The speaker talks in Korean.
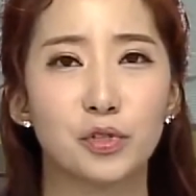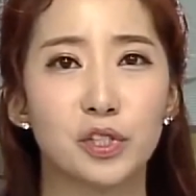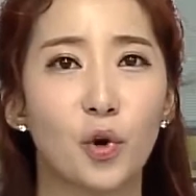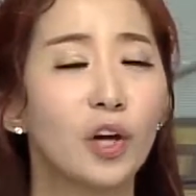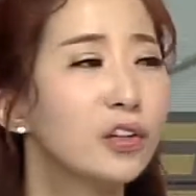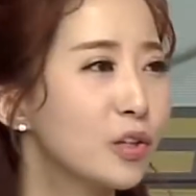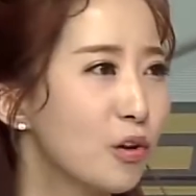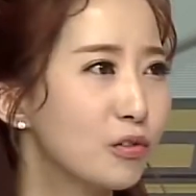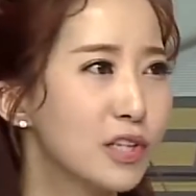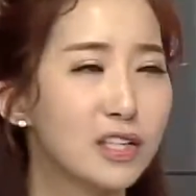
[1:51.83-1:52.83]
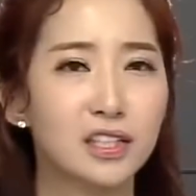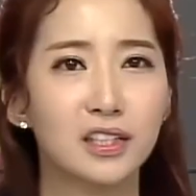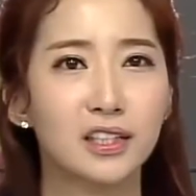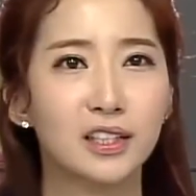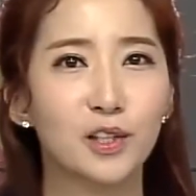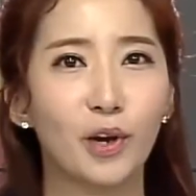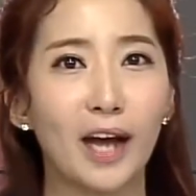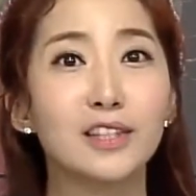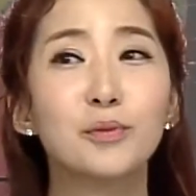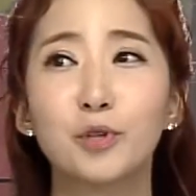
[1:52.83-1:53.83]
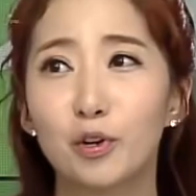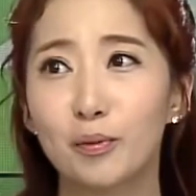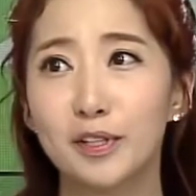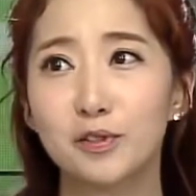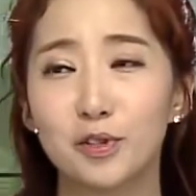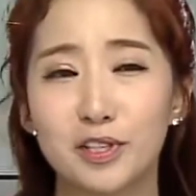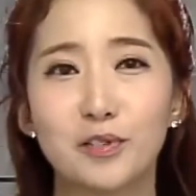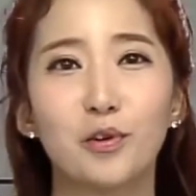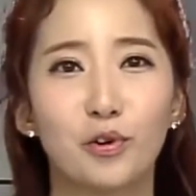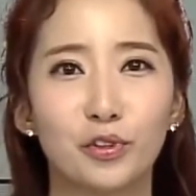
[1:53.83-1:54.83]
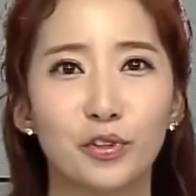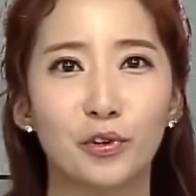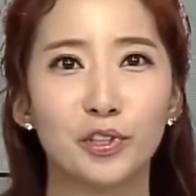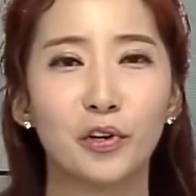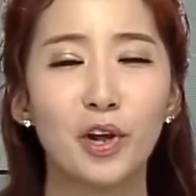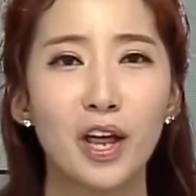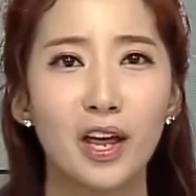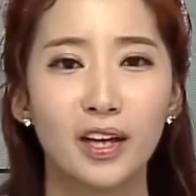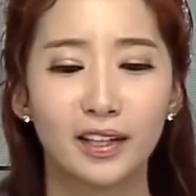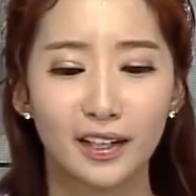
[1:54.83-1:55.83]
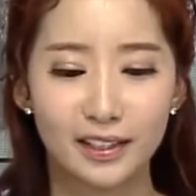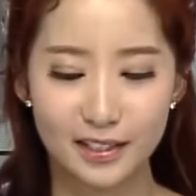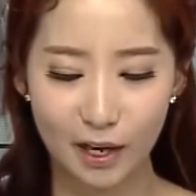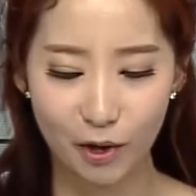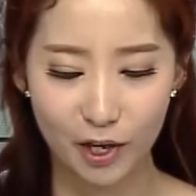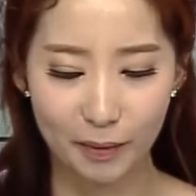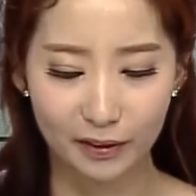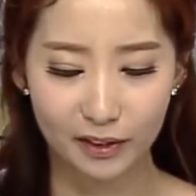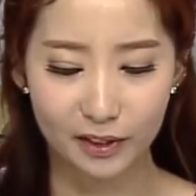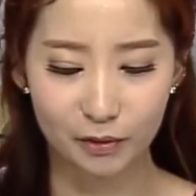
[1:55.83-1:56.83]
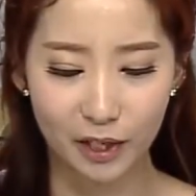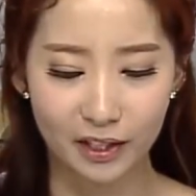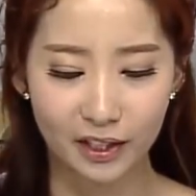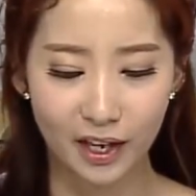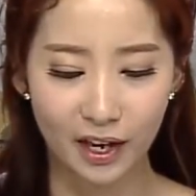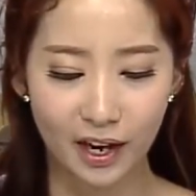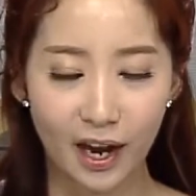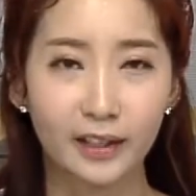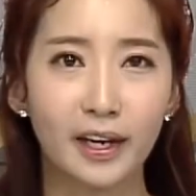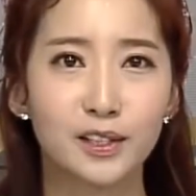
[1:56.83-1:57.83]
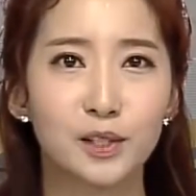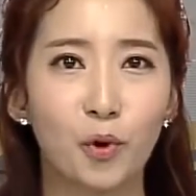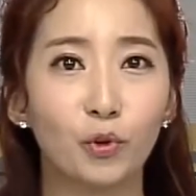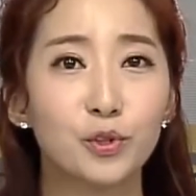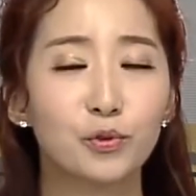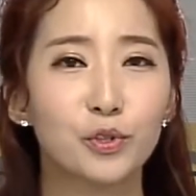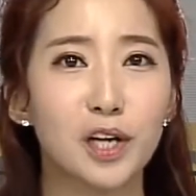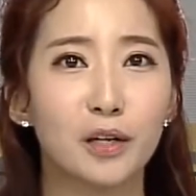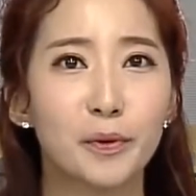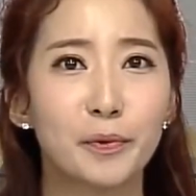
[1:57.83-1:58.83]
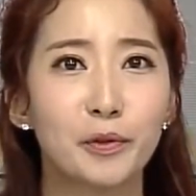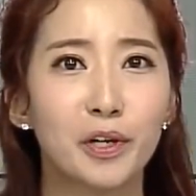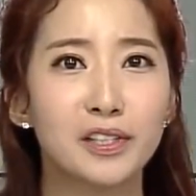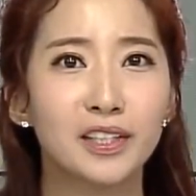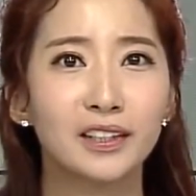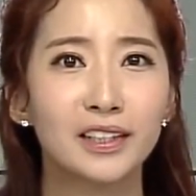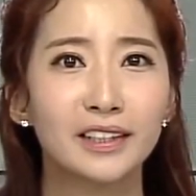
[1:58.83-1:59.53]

이제 저 같은 경우는 사실 그걸 간접 경험한 적이 있었거든요. 그래서 딱 그 상황을 맞닥뜨리고 나니까 아 내가 지금 어느 정도의 자금이 필요하지?